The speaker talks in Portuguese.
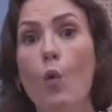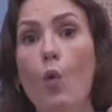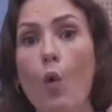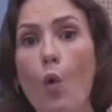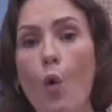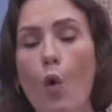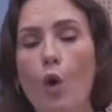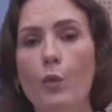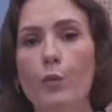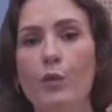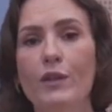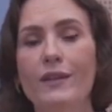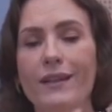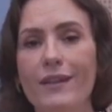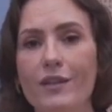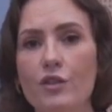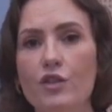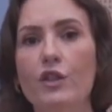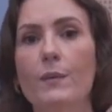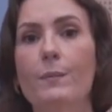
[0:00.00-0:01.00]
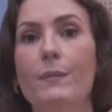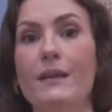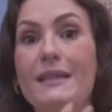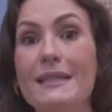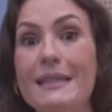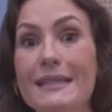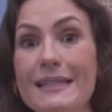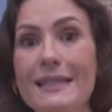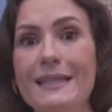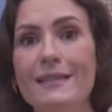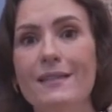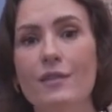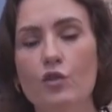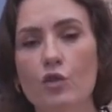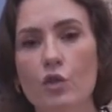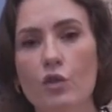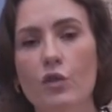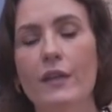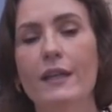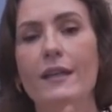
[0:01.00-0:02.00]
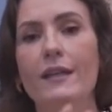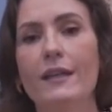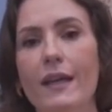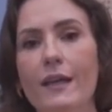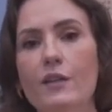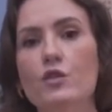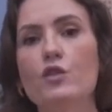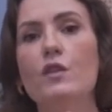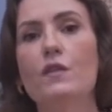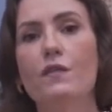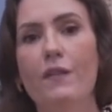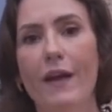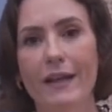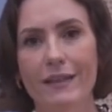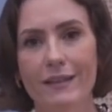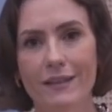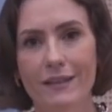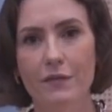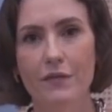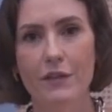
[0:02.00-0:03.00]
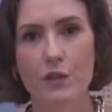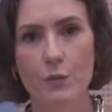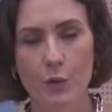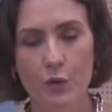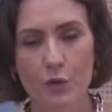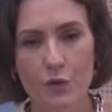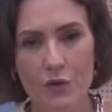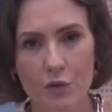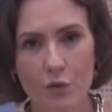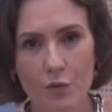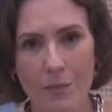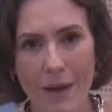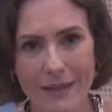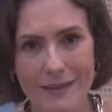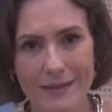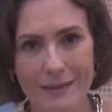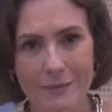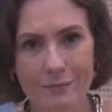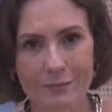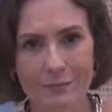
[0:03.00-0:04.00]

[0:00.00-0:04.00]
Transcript: o corpo entende que precisa de todo aquele leite e vai cada vez produzindo mais.